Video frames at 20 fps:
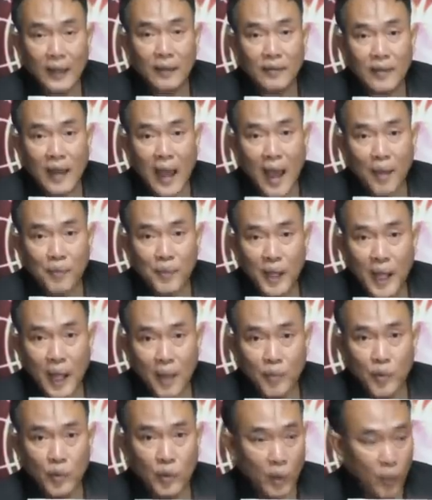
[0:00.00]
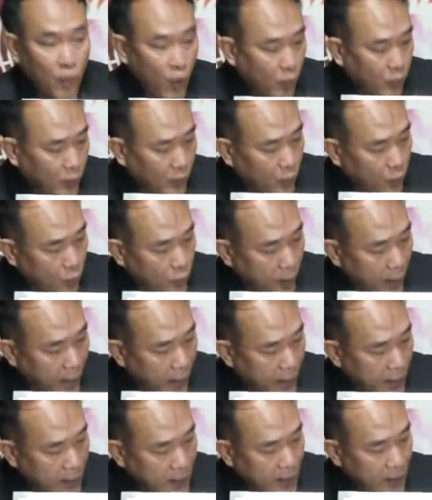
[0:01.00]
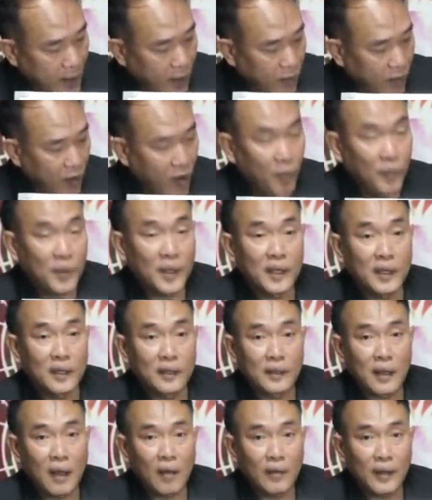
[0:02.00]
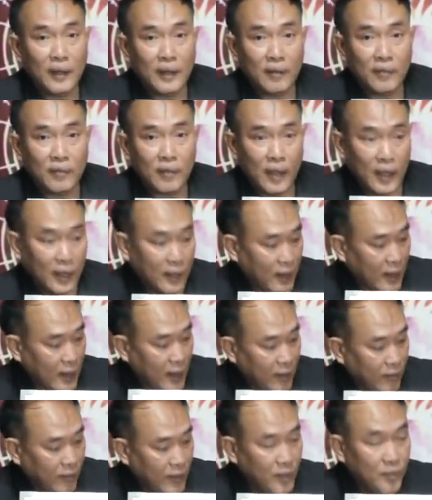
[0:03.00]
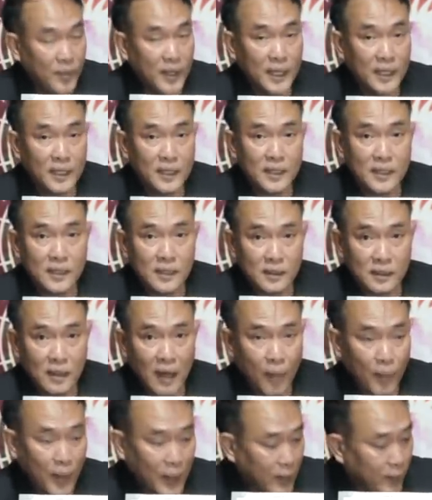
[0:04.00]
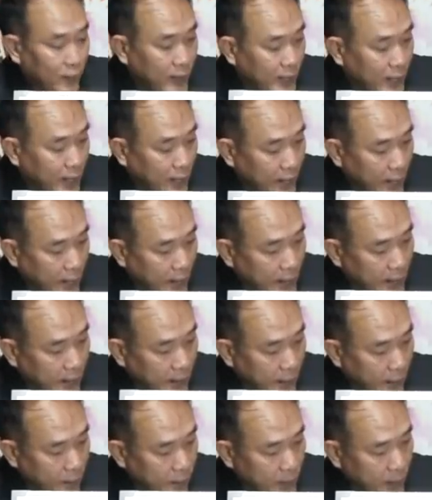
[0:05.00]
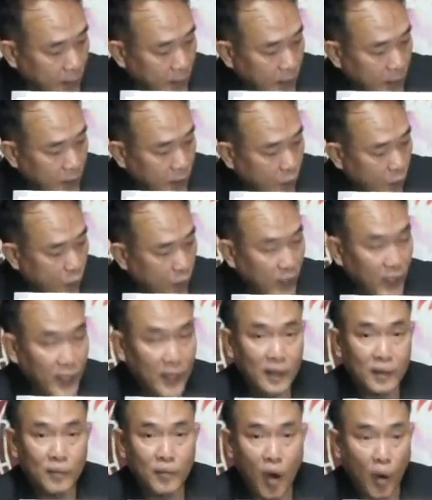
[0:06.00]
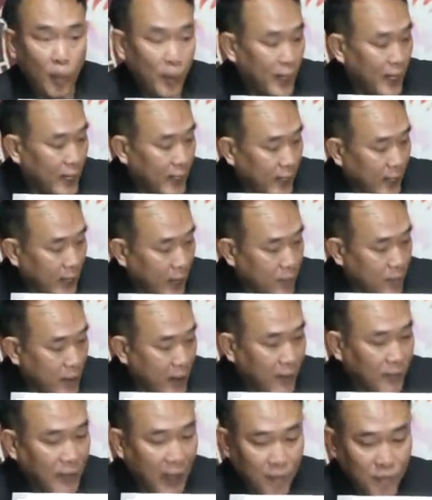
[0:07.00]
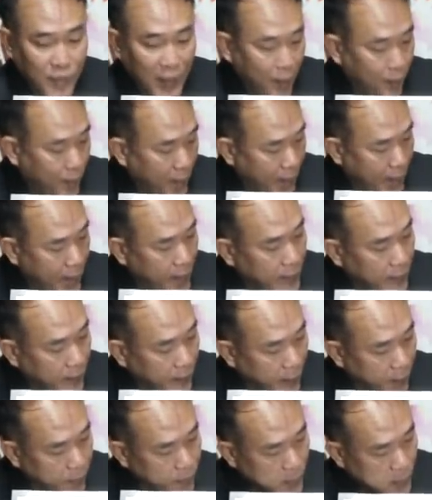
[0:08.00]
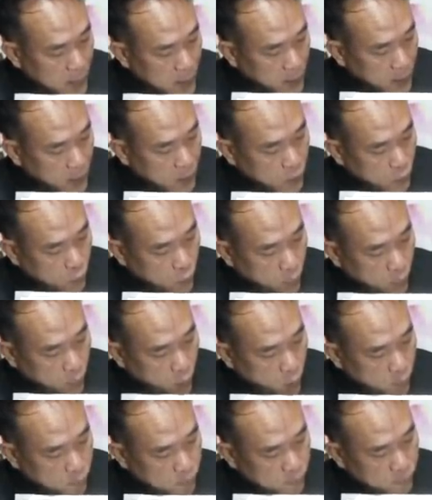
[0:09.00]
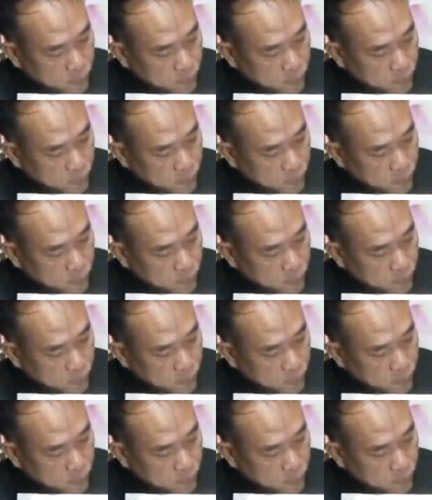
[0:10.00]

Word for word: เลข3นะครับ อยู่ในภพกระดุมพระแล้วก็มีเจ้าเรือนเกษตรในราศีมีนคือดาวพฤหัสบดีเลขห้านะครับ คู่นี้บอกไปเลยนะครับห้าสามสามห้านะครับ ส่วนพบ